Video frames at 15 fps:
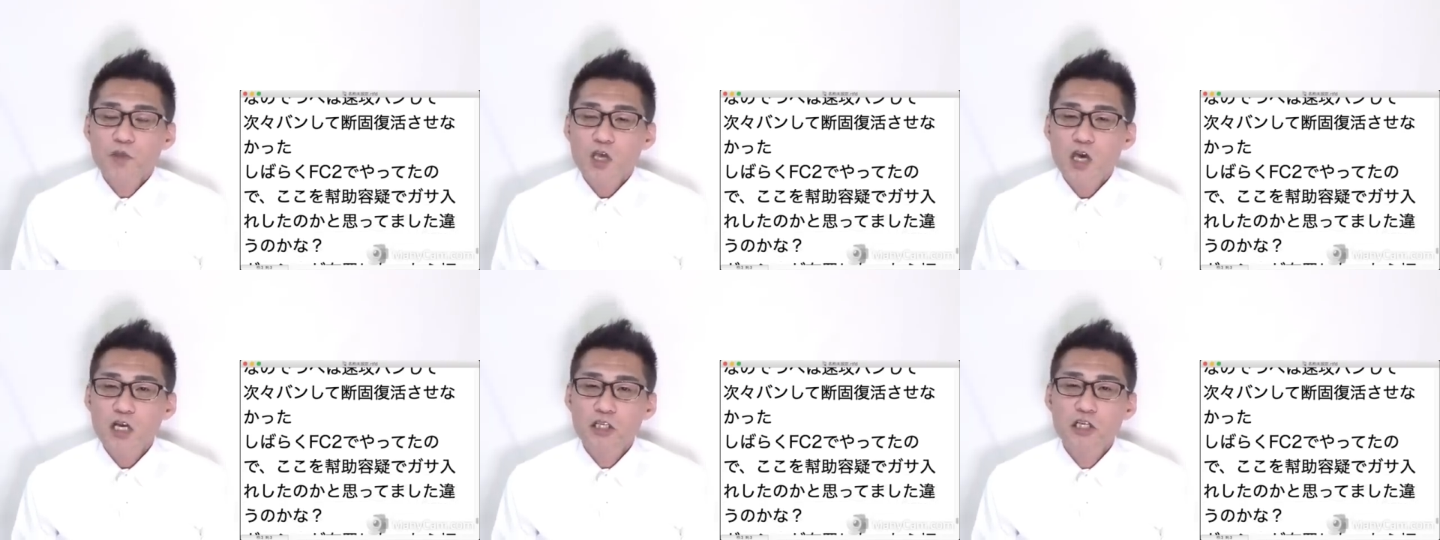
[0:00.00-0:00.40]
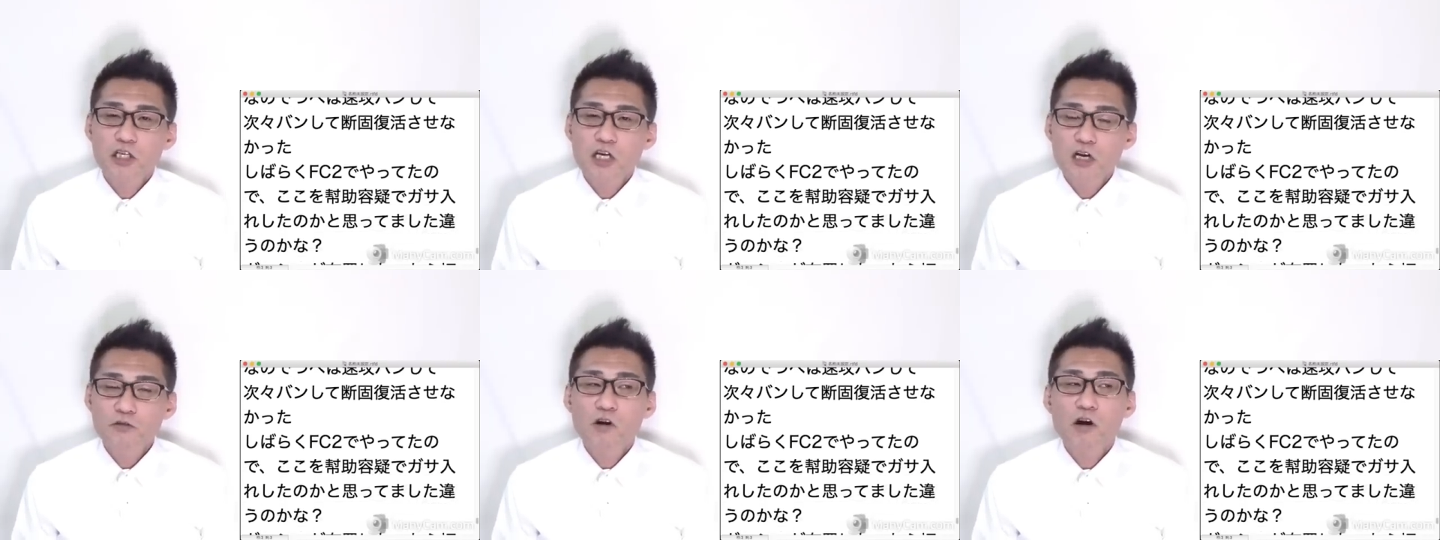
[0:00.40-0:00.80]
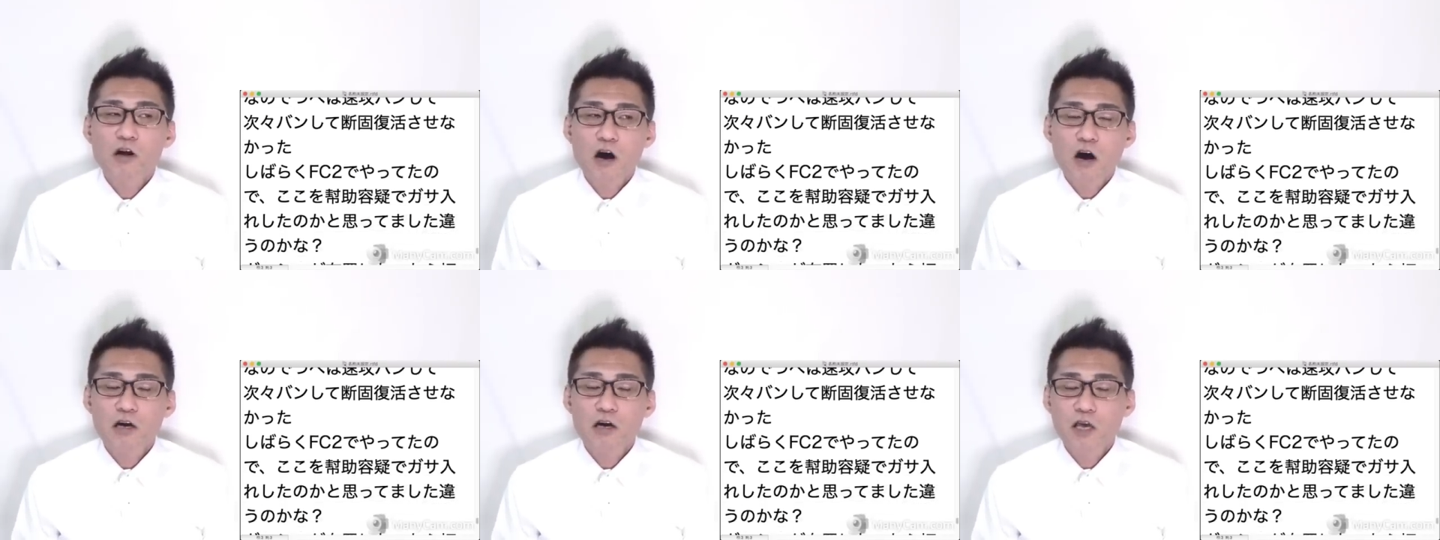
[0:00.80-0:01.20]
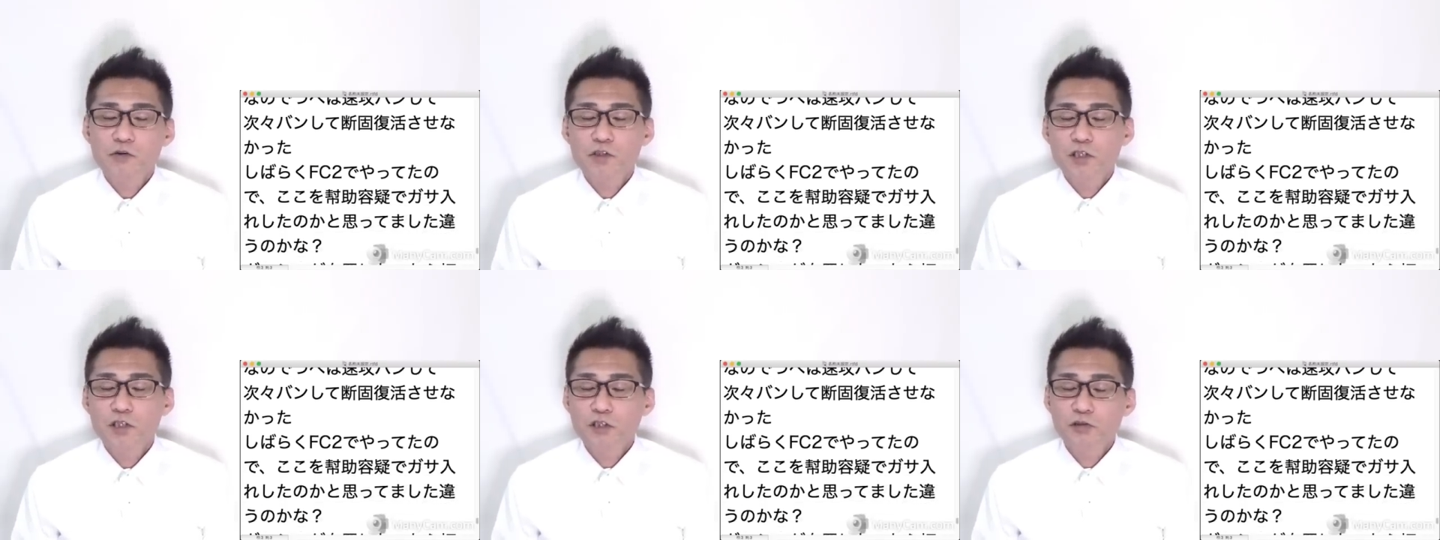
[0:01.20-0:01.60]
えー、違うのかな
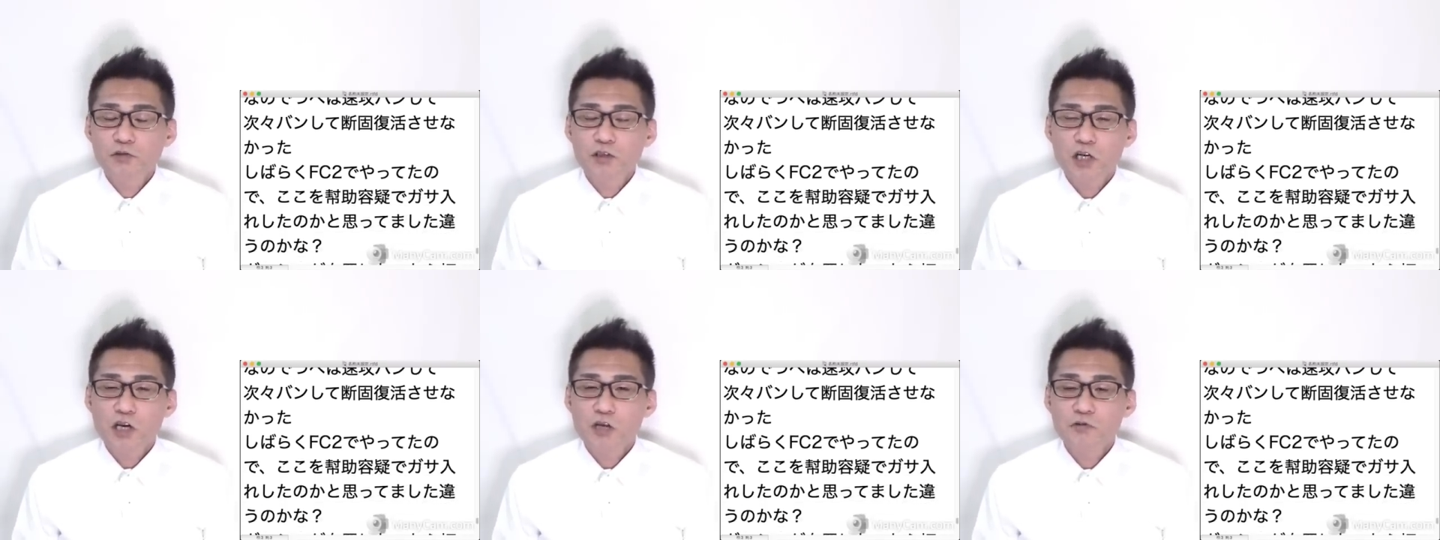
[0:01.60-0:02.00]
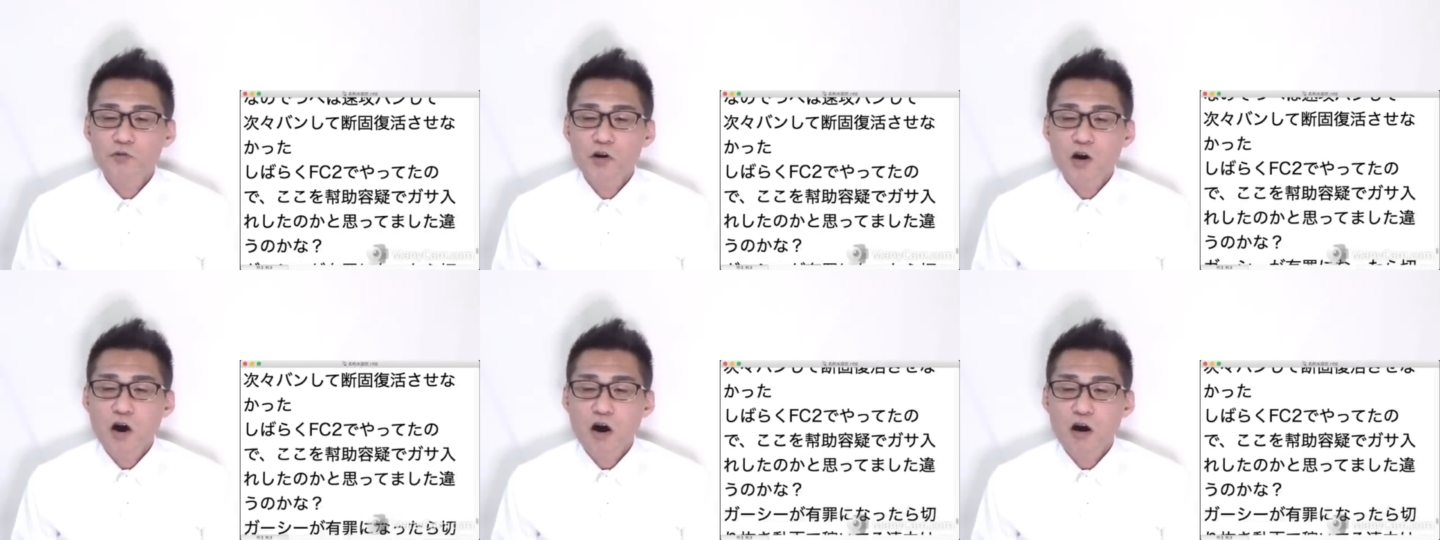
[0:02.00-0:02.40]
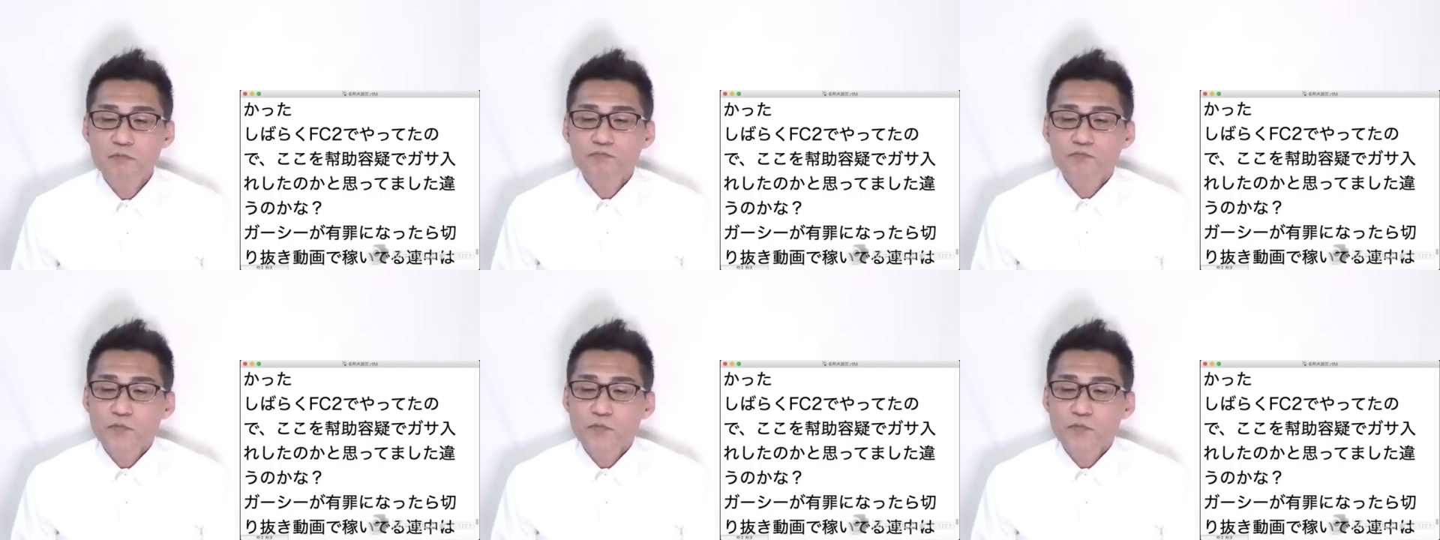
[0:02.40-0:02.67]
?FC2 じゃないのかな